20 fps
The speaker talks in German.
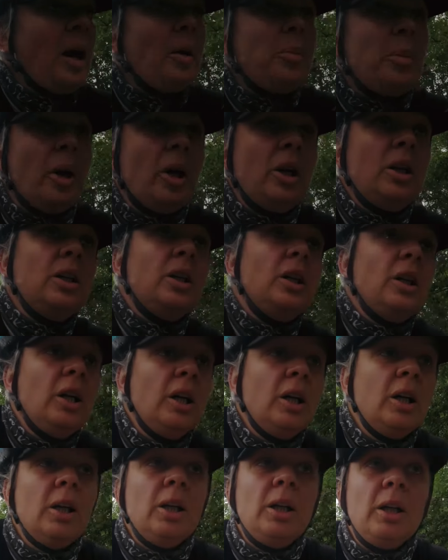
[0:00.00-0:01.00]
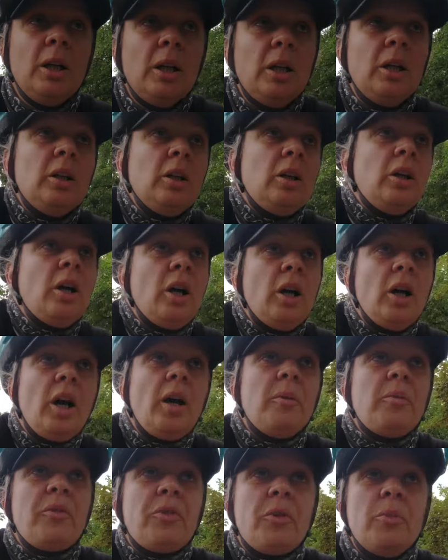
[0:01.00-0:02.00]
machbar.
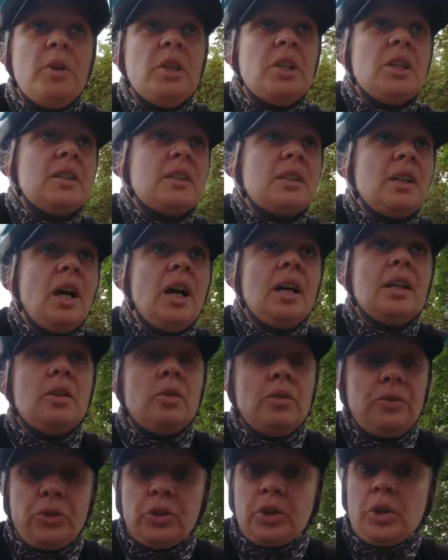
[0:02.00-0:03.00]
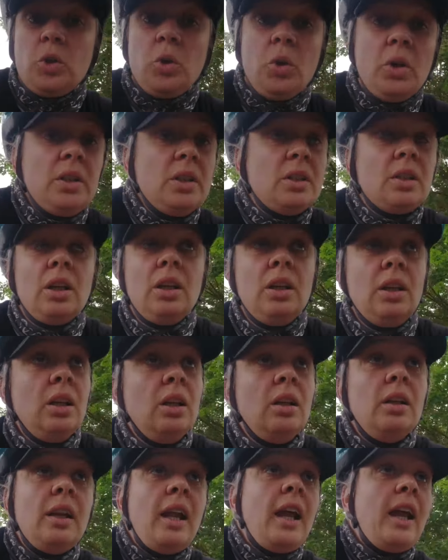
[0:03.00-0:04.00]
Aber für mich jetzt gerade und für den Hund,
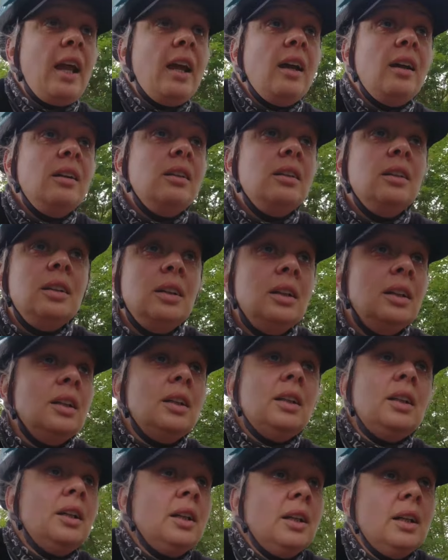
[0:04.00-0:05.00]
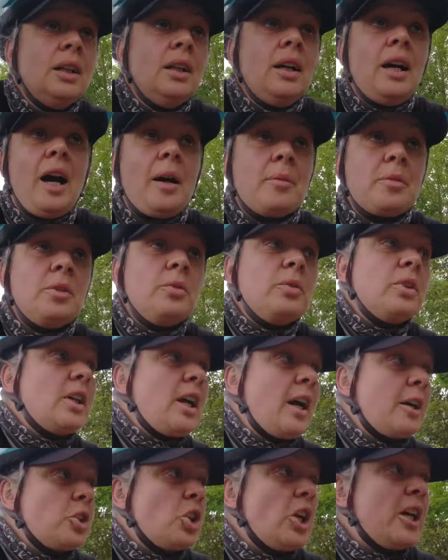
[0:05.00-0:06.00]
nee. Absolute
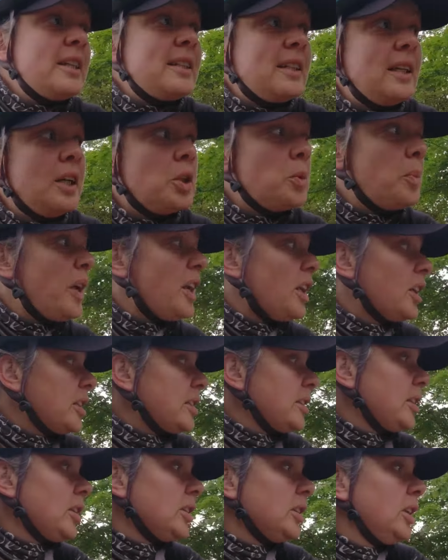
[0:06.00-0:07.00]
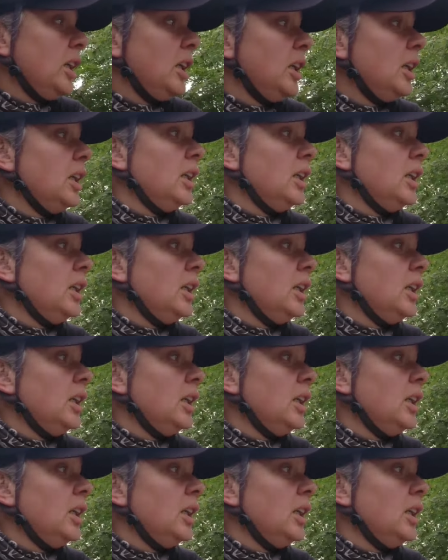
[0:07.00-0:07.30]
Kackscheiße, hätte ich beinahe gesagt.